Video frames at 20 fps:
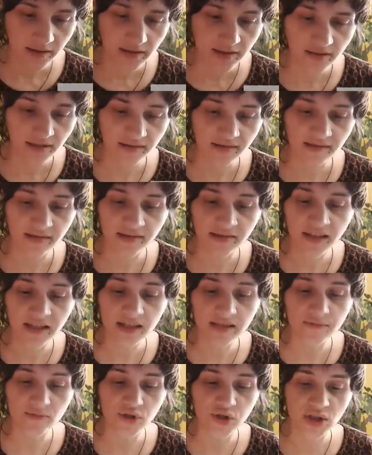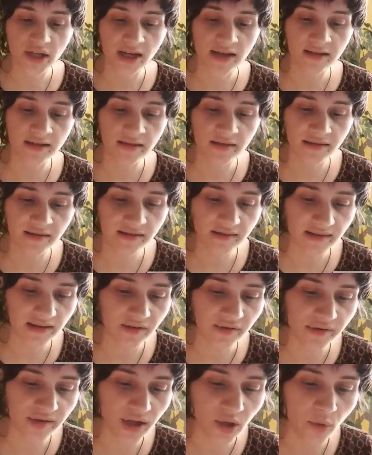dass es nicht imstande ist,
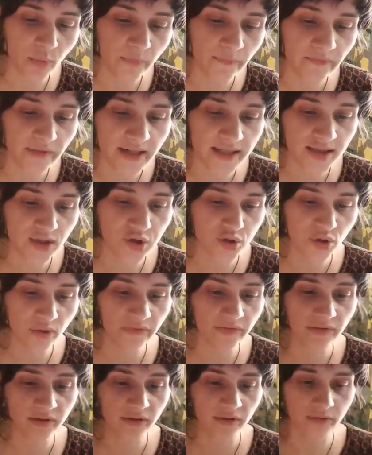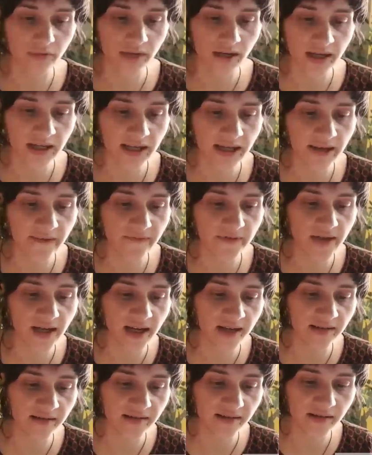aus der Umwelt Stoffe oder Kräfte
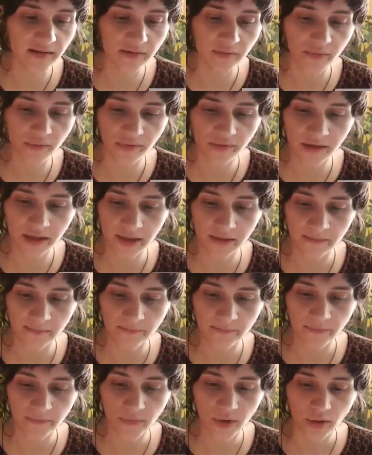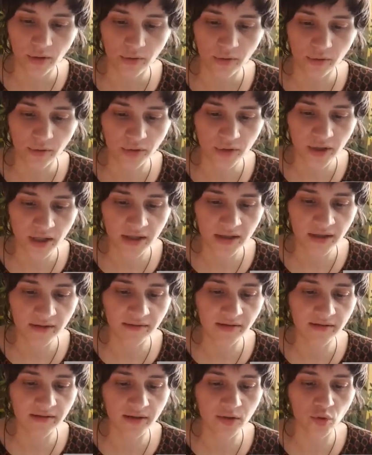an sich zu ziehen, sondern dass
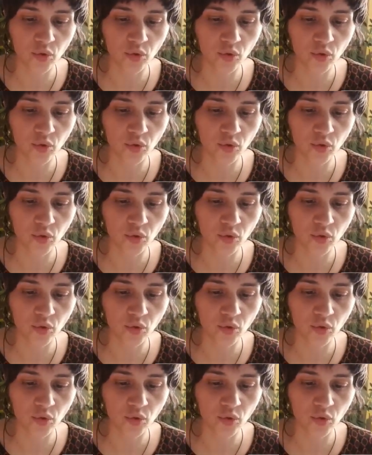es in